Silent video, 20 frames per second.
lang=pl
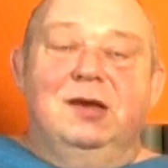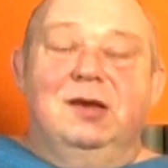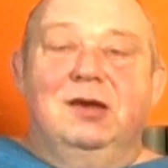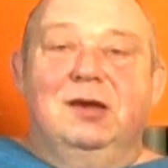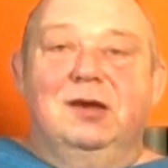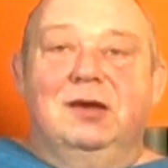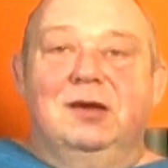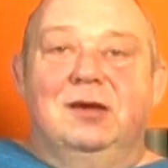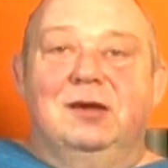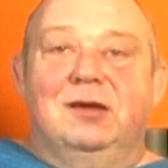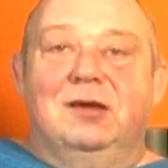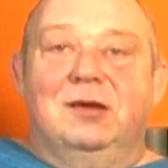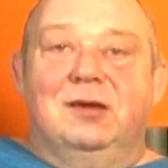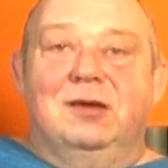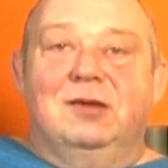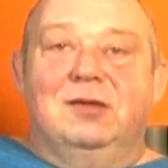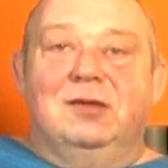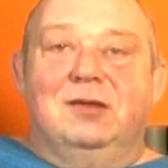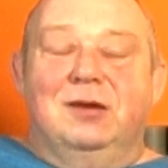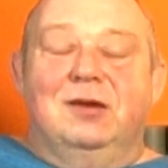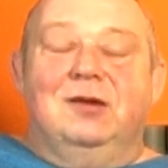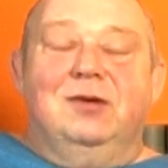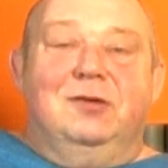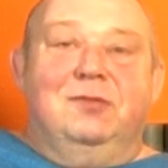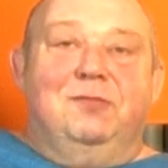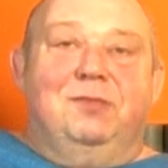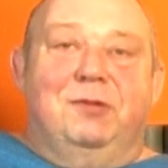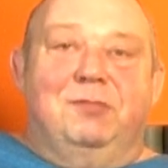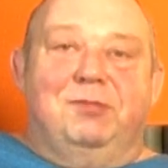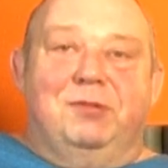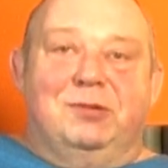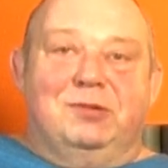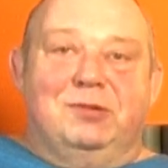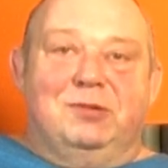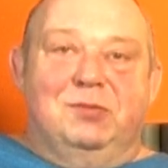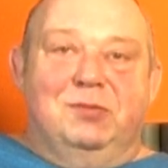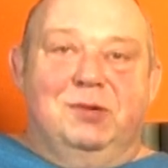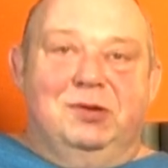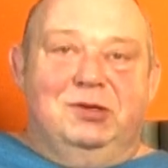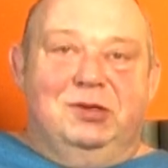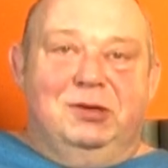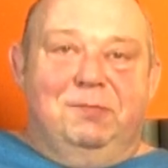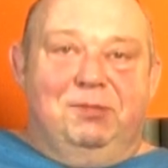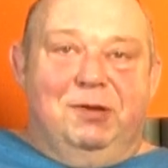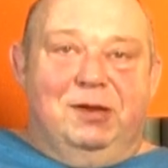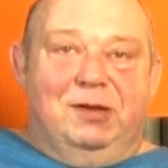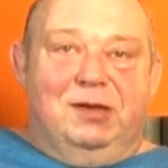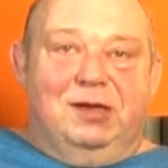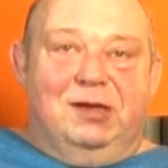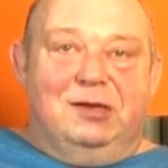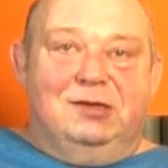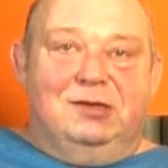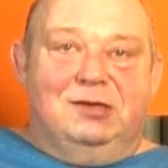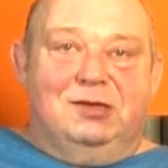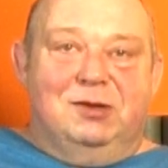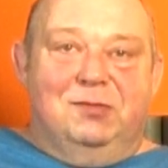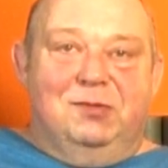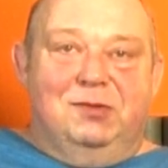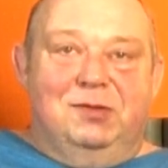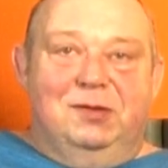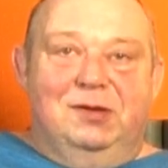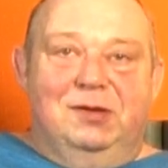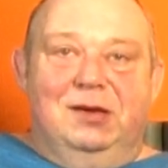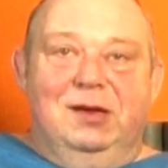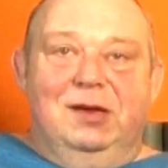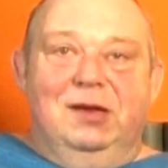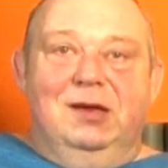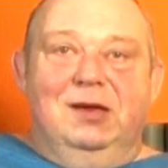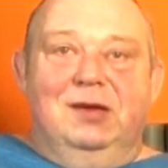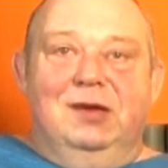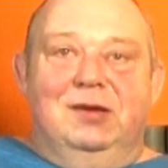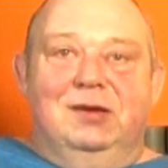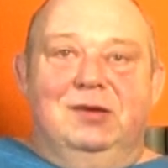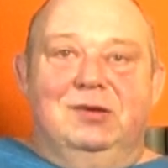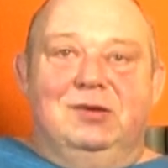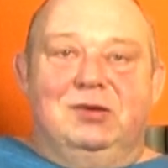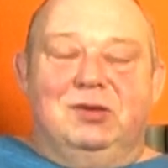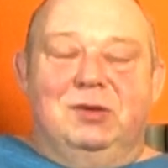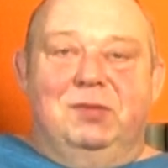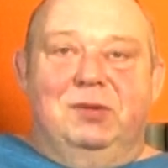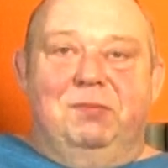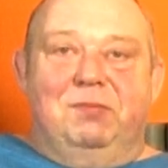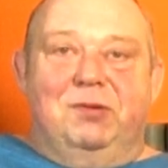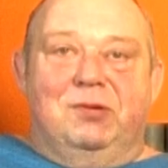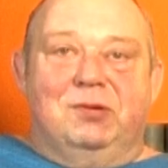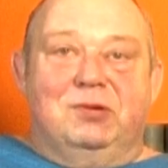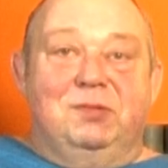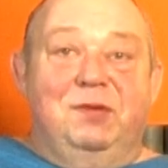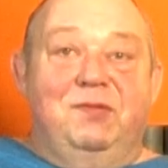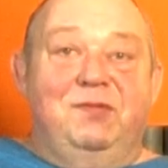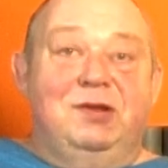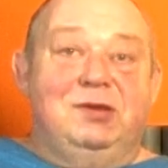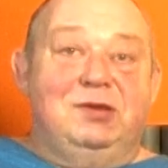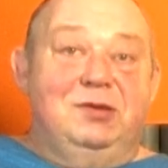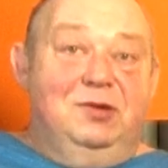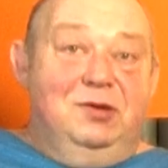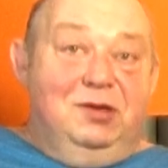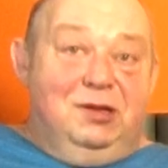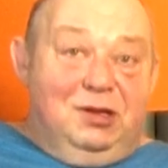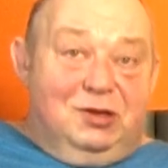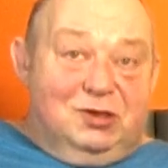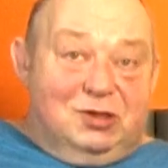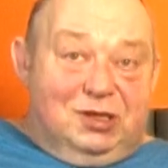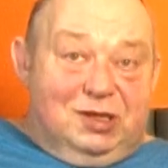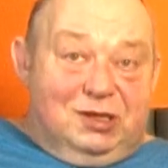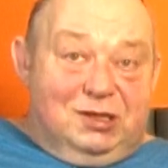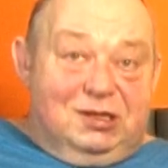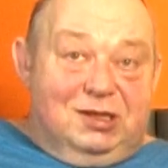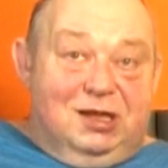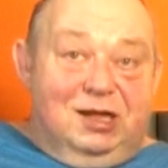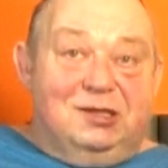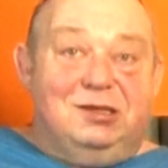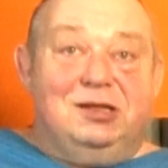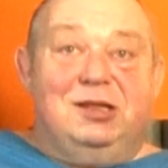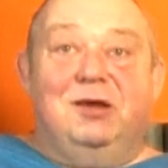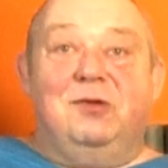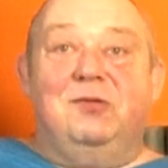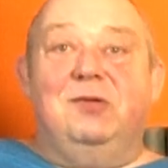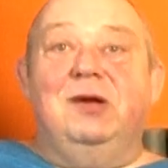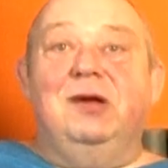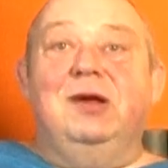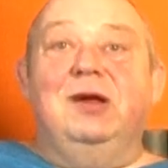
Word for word: y, to po prostu będzie pretekst, żeby, żeby porozmawiać. No i ten czas nastał